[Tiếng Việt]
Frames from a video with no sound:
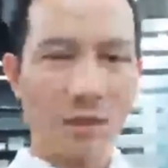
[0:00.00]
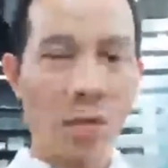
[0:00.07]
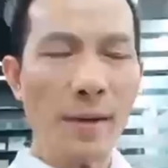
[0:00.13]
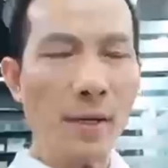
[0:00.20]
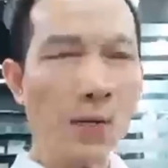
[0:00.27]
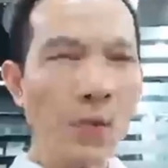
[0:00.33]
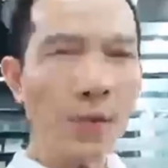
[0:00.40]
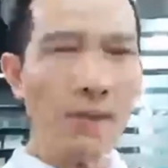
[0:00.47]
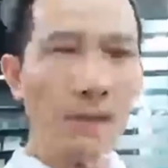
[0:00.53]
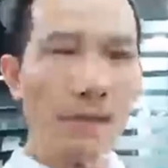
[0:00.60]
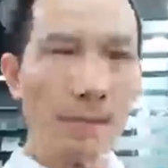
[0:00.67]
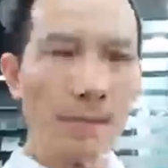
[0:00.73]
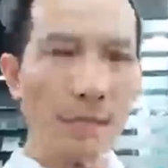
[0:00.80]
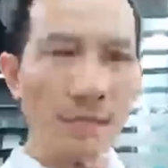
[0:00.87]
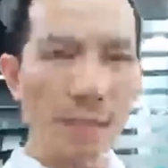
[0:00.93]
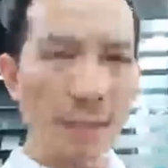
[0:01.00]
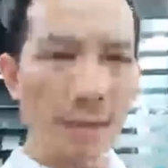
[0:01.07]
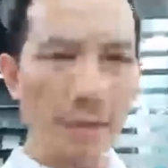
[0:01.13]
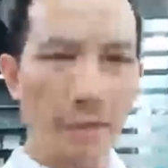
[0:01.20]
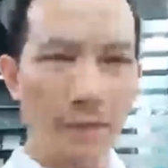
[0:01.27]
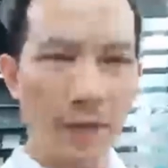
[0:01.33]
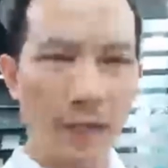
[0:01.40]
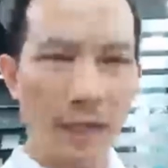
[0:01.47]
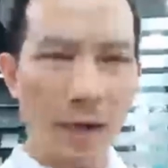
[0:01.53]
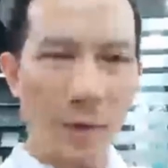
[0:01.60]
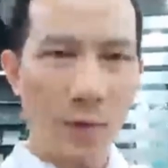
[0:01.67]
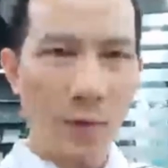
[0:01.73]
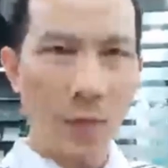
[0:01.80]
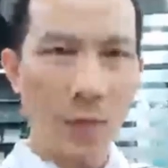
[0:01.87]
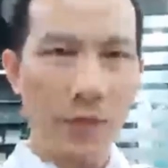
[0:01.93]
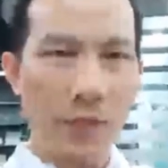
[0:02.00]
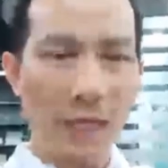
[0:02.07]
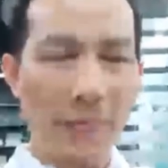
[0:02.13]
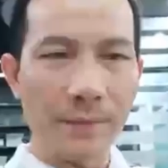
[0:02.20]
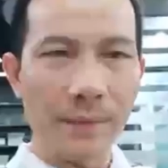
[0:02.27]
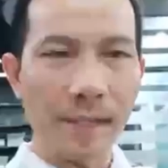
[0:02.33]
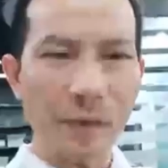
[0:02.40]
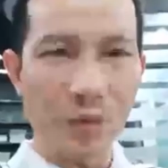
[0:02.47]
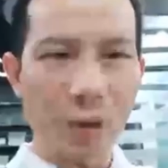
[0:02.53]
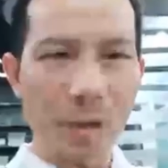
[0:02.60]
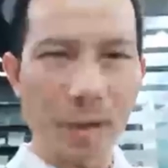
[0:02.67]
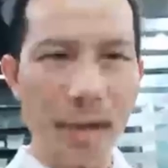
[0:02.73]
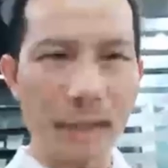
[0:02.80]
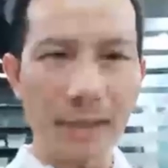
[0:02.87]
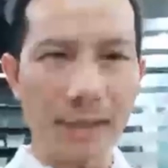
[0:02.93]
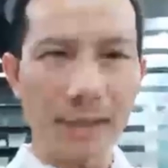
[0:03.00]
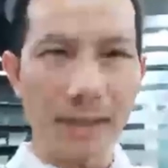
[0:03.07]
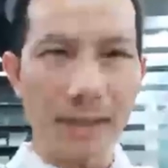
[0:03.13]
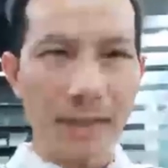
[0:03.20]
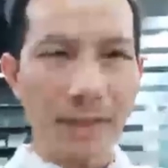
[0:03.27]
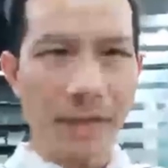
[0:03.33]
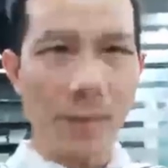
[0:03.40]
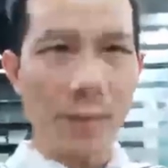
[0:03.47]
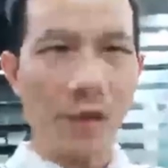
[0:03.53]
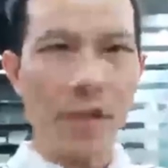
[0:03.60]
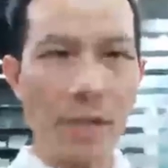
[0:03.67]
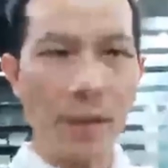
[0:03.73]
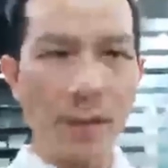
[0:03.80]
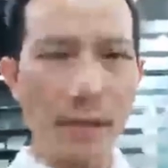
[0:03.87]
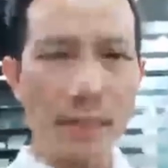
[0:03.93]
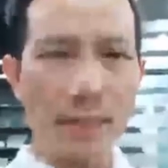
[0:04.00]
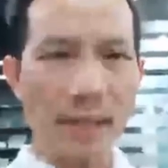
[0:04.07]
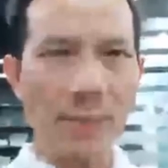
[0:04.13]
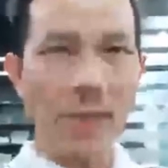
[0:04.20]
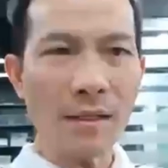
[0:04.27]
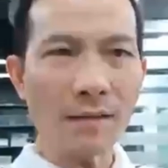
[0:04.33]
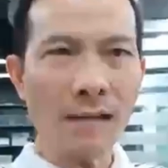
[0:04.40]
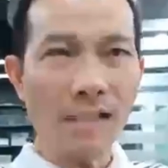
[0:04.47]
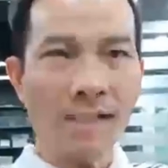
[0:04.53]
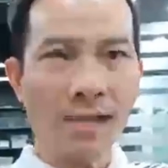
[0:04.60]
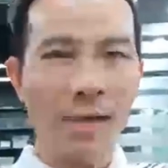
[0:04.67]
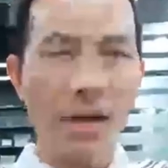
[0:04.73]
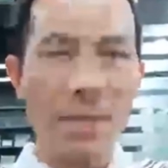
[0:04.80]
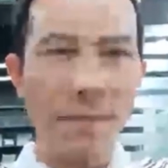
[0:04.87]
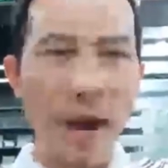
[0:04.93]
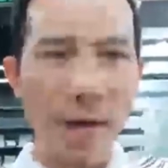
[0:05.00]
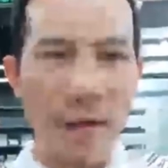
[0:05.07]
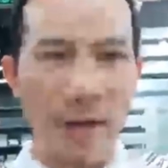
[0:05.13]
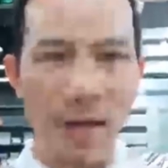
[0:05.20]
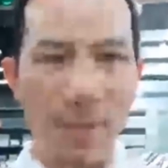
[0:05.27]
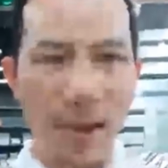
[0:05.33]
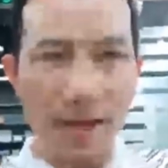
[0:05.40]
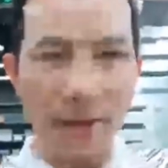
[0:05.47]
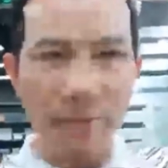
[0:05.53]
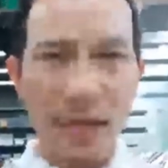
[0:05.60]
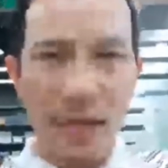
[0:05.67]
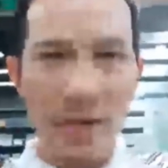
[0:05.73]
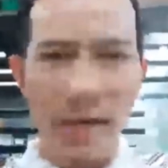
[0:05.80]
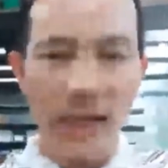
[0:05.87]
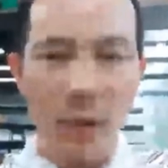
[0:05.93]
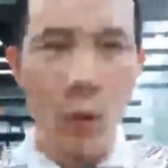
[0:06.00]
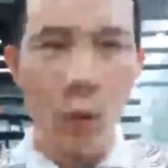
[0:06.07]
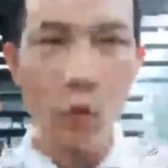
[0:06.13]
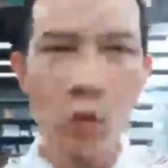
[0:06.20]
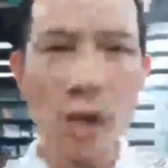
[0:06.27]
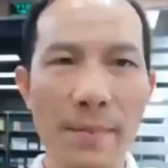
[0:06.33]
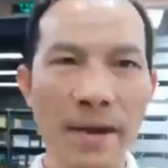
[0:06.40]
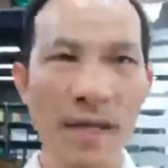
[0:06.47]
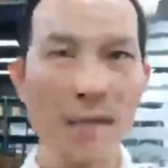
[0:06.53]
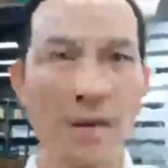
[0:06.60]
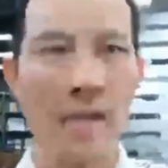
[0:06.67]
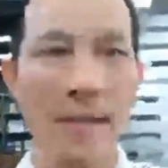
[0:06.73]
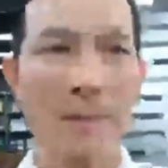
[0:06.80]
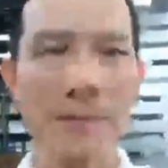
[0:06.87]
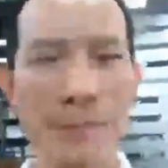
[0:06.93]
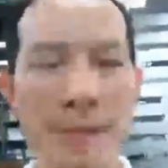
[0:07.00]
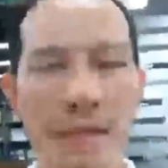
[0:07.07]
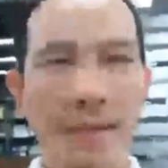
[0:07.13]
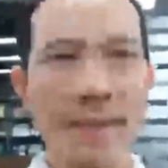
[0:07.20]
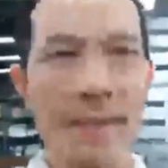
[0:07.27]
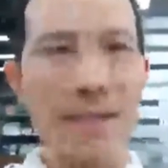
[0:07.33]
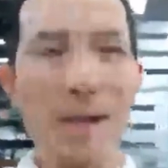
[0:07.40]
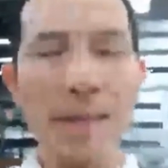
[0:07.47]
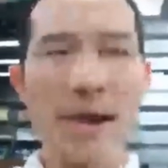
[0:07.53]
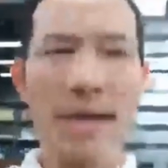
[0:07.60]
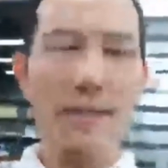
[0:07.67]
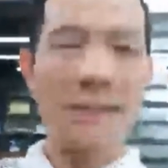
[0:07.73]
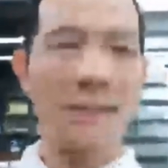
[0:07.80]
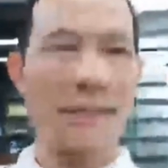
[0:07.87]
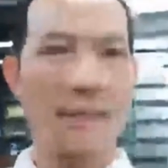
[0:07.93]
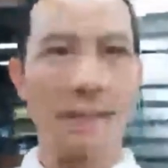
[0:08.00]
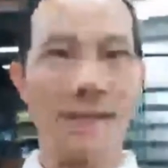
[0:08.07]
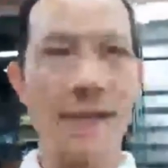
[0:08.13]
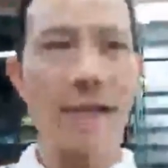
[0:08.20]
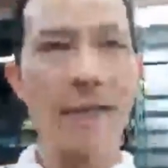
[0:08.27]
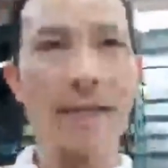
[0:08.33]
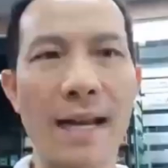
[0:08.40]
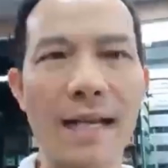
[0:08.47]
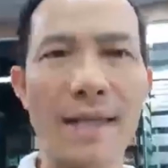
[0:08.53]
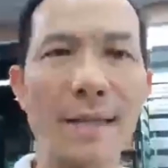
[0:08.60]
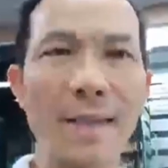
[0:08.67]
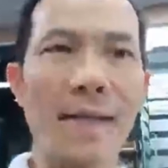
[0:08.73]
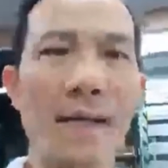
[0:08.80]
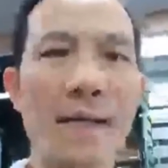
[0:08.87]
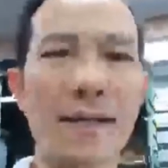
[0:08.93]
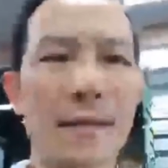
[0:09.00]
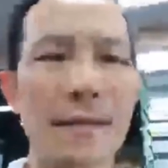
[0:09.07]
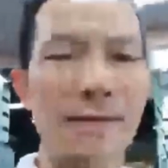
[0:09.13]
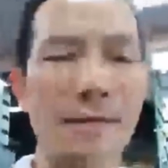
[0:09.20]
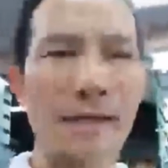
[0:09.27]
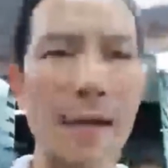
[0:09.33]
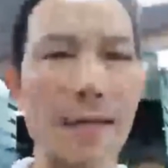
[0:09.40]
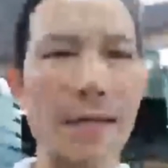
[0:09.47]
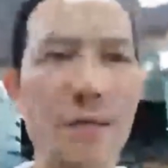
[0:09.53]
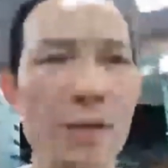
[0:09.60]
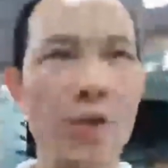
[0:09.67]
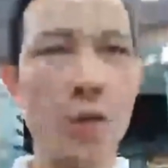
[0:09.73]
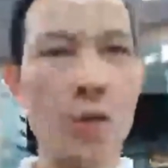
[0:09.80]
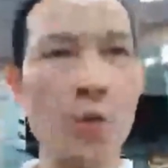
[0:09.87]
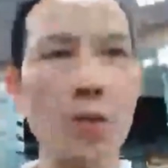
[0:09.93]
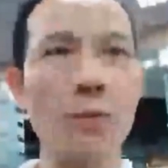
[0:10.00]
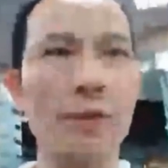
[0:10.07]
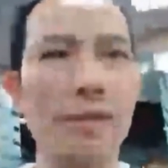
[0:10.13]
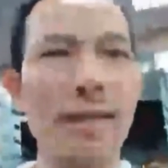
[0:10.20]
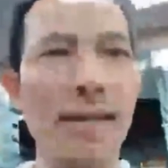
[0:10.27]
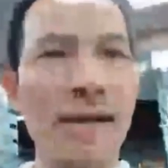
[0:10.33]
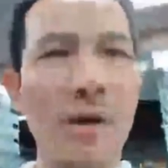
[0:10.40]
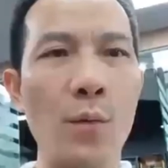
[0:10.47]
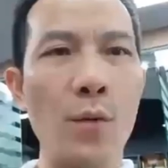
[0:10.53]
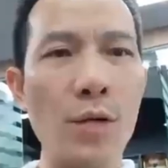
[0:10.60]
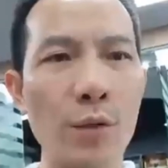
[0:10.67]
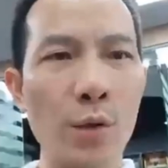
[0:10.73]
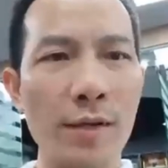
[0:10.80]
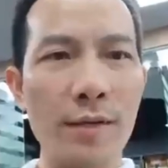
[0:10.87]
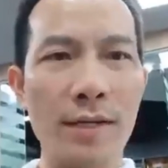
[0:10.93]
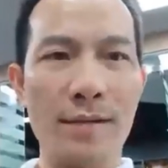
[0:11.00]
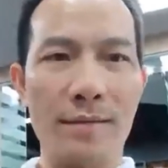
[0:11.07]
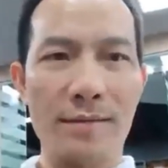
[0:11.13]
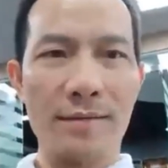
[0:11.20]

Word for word: Nó bắt nguồn từ sự vận động của tiềm thức của các bạn. Và muốn hiểu là tiềm thức tại sao nó lại bảo vệ các bạn và nó lại hù dọa bạn như vậy, thì các bạn hãy đánh cái kênh YouTube là Nguyễn Xuân Hương,